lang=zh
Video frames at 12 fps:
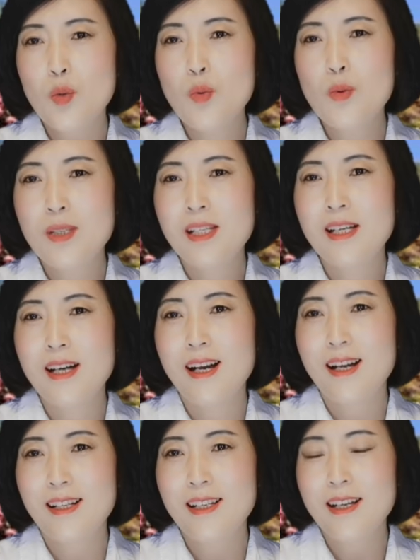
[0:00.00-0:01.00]
预
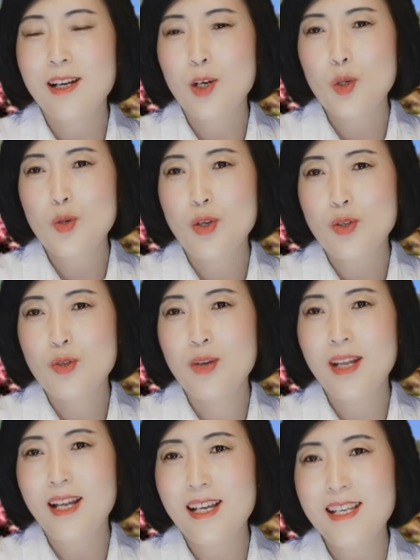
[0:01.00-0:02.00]
测一个准
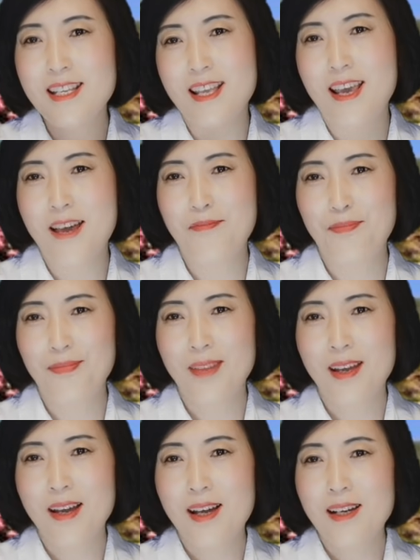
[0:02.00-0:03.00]
确的一
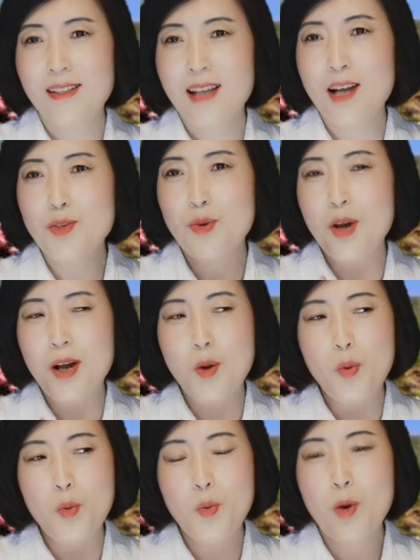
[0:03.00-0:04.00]
年。”他
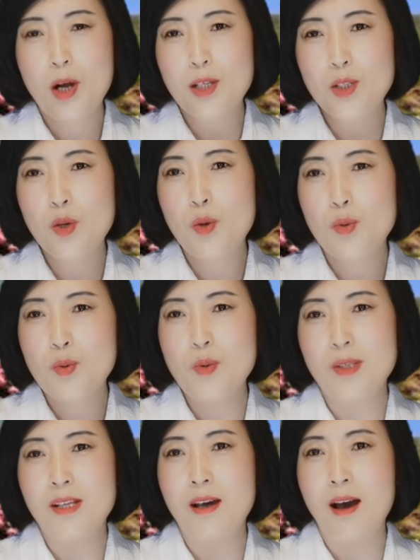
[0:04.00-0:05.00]
说：“我就
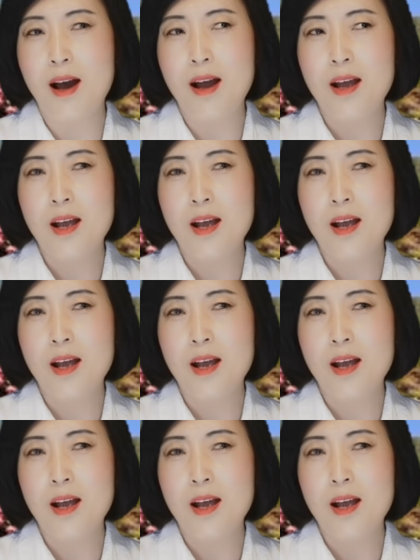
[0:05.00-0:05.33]
预测